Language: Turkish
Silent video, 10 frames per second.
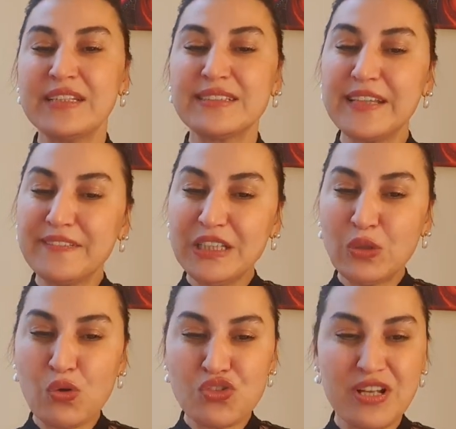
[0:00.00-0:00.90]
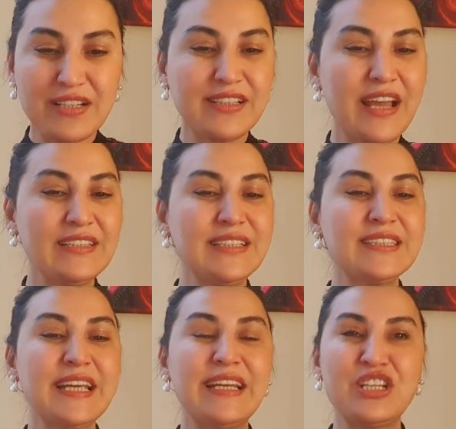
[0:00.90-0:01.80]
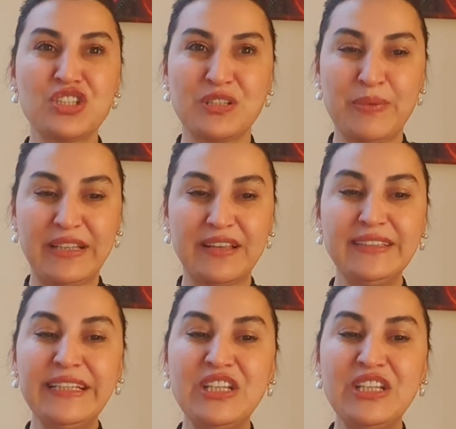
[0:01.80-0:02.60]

Sevgili koçlar kendinizi eleştirmekten